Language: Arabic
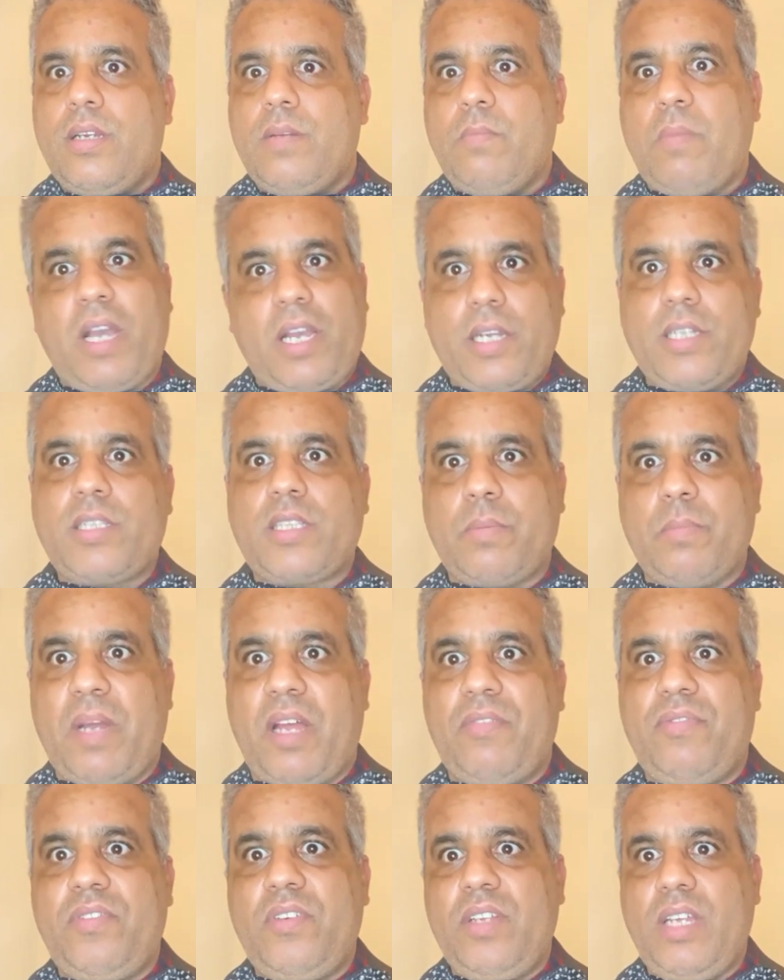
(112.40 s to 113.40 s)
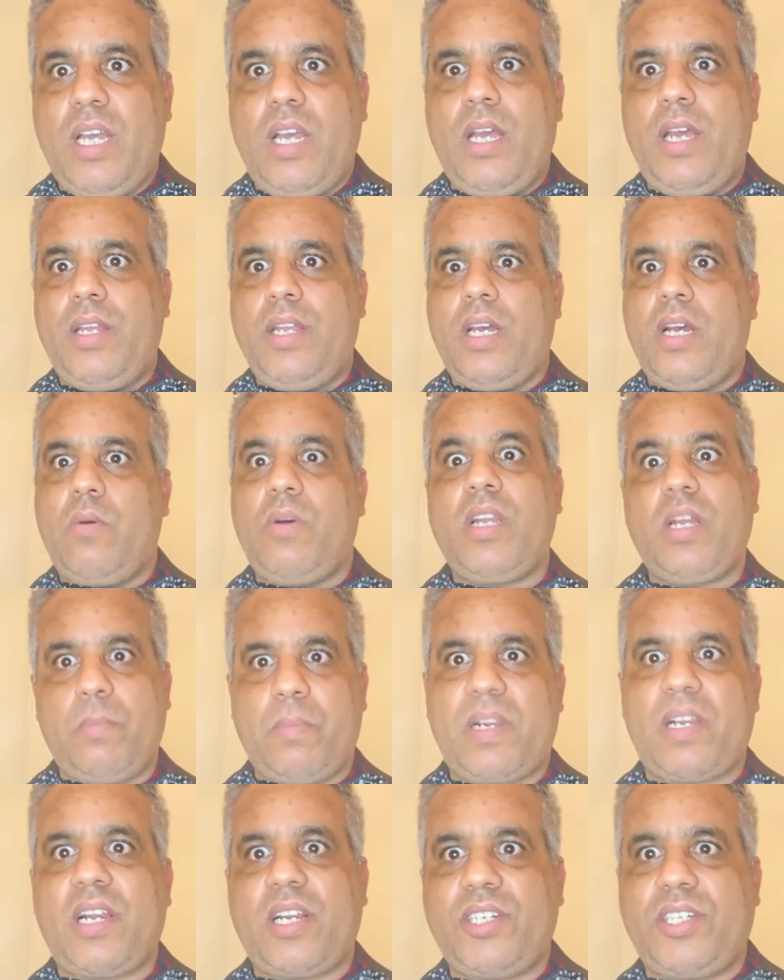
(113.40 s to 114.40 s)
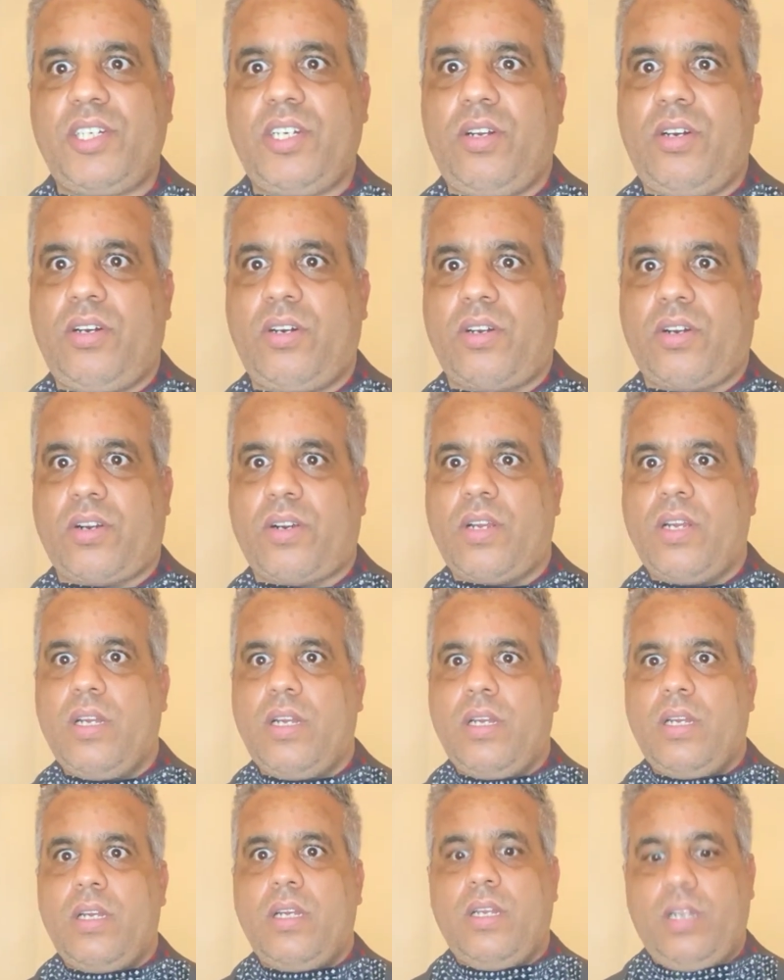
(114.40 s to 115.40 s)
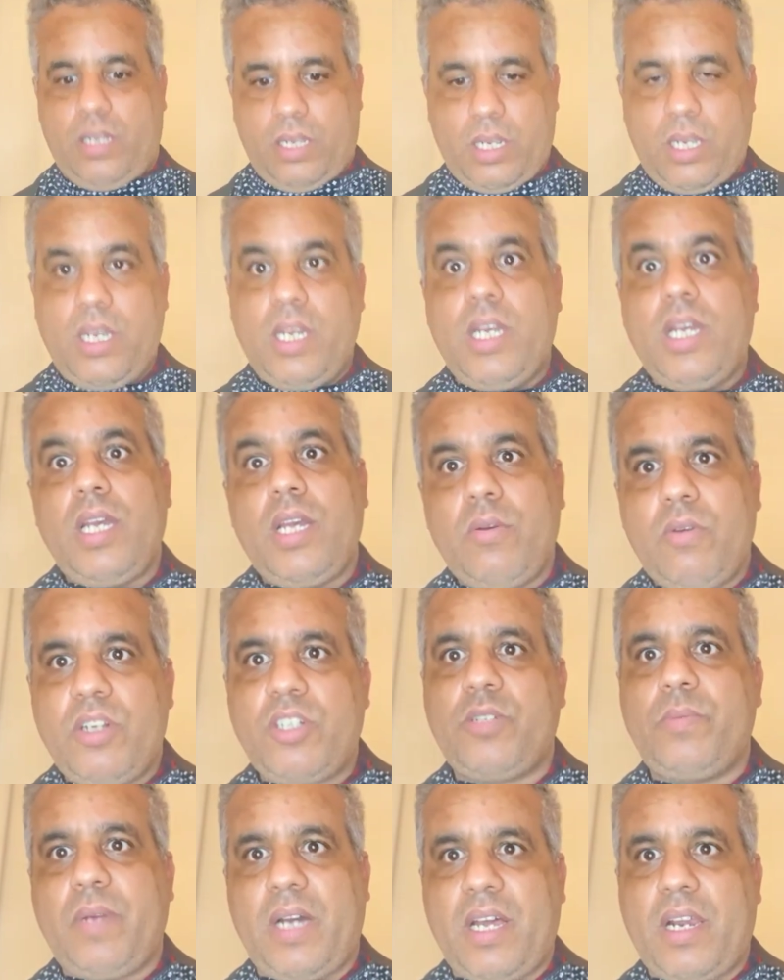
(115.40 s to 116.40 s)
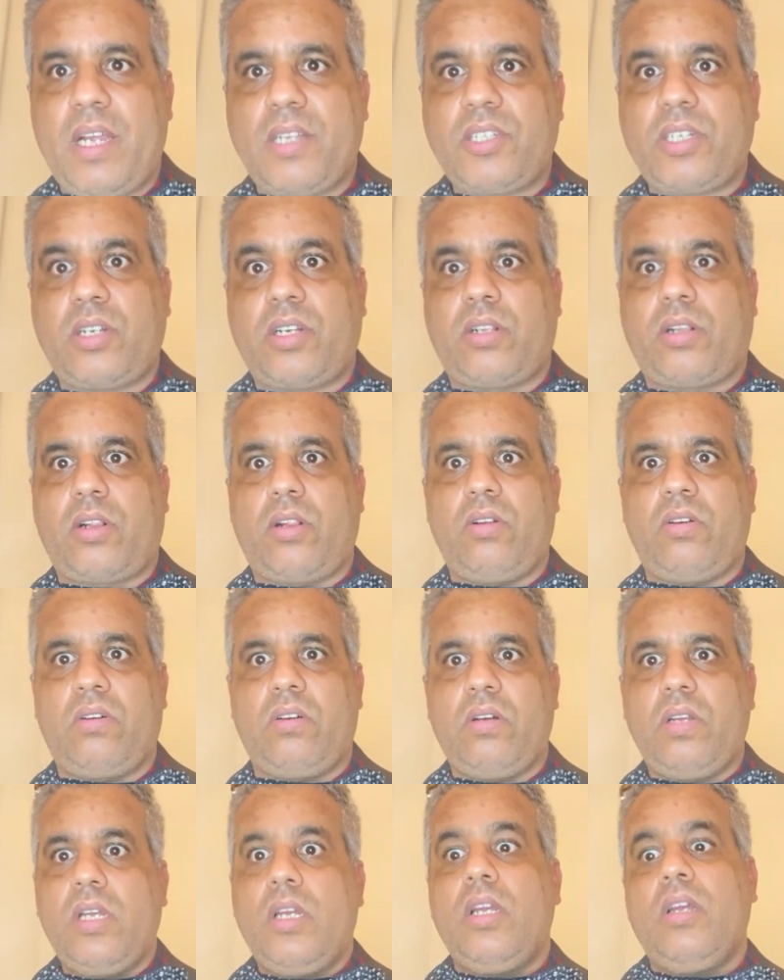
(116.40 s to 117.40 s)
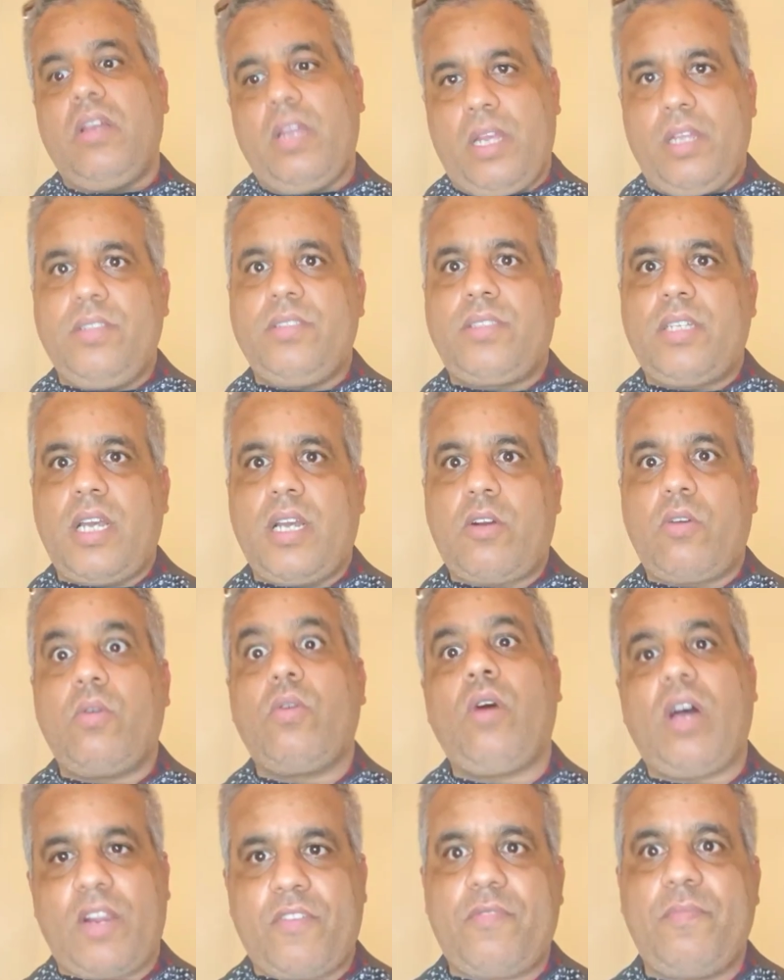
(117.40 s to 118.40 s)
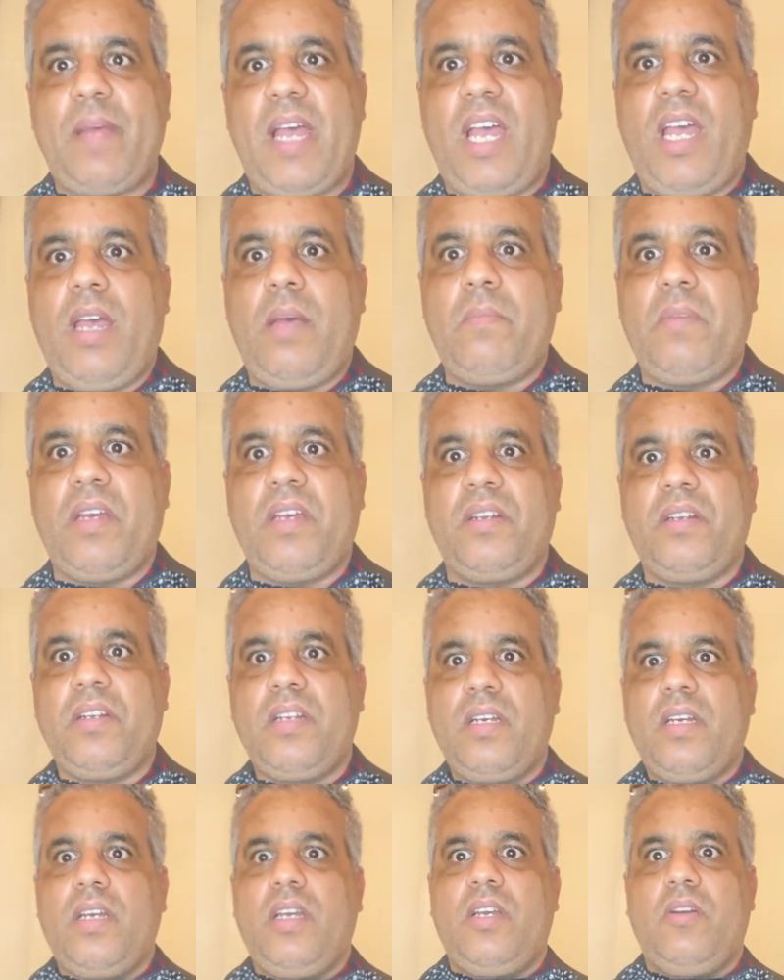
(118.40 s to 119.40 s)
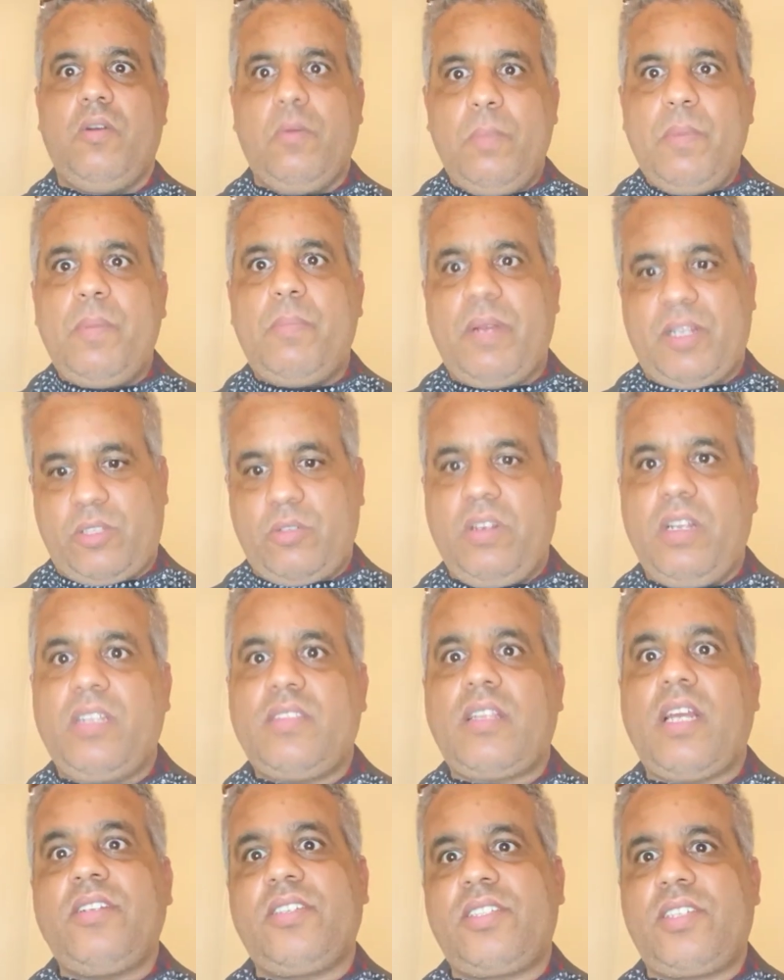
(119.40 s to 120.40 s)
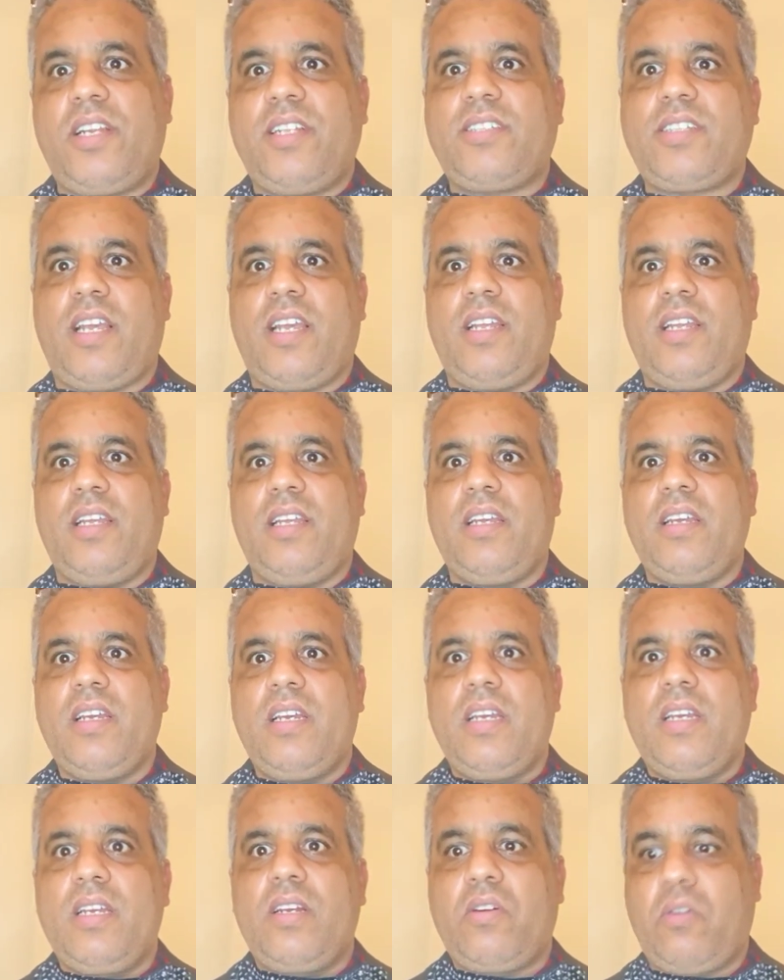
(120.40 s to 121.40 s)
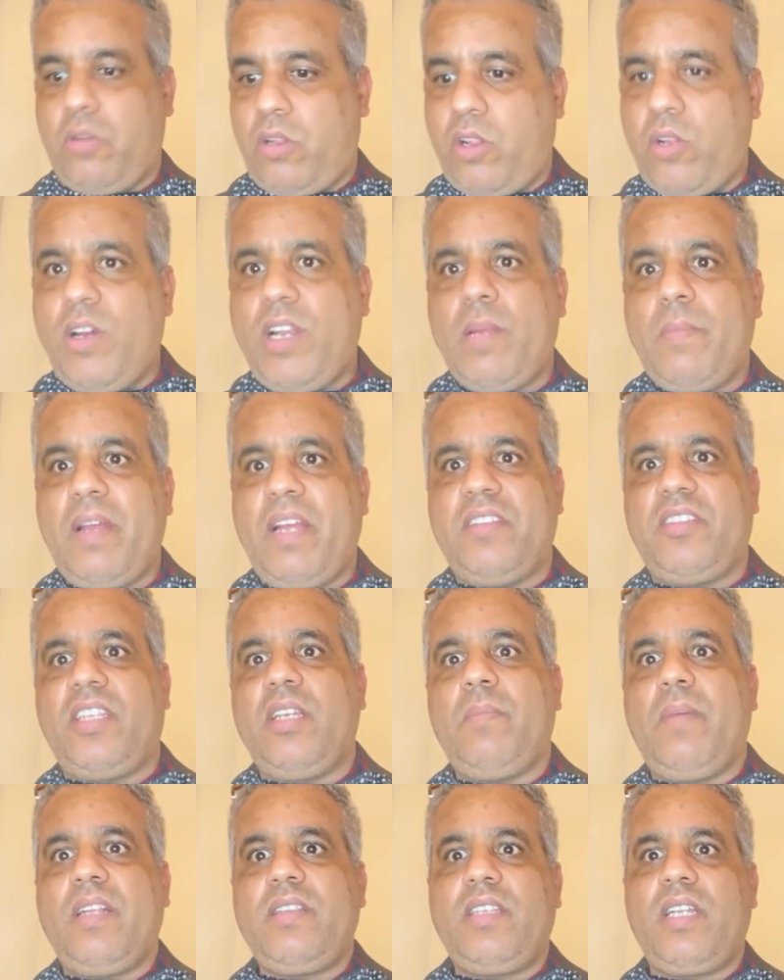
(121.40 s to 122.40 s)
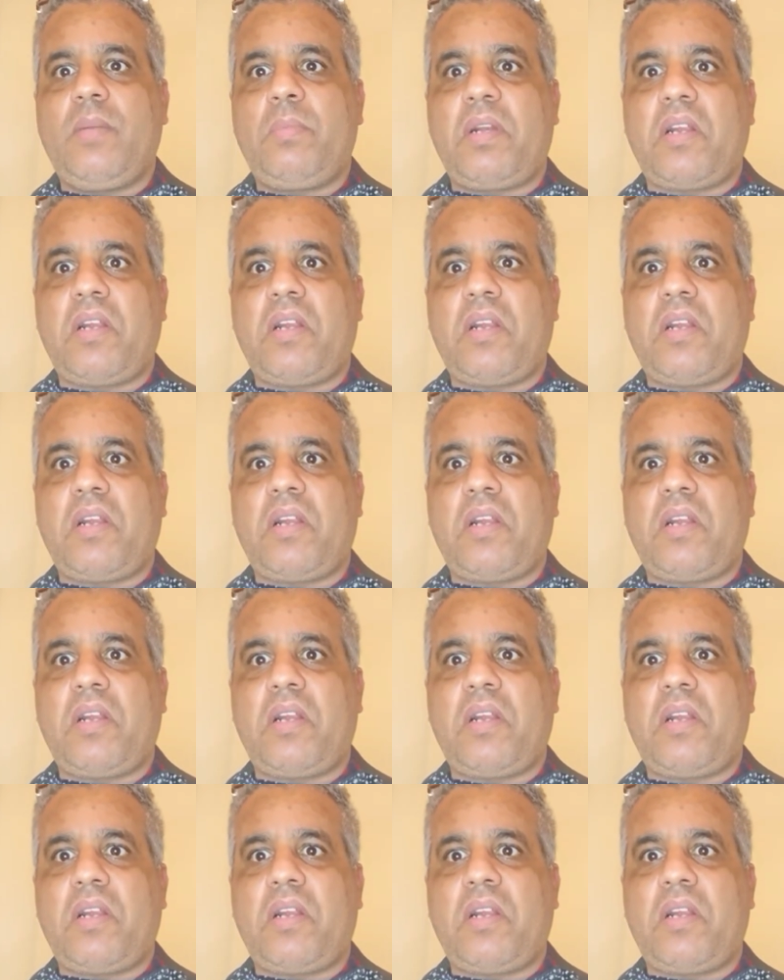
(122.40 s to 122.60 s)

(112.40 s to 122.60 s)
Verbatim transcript: باغي تطمع فيا انا وانا مراكشي حر ايوا جمع راسك قلت له عندك وعرف معاه من ومن بعد وانا تنسلت عليه قلت له انا ما عندي ما ندير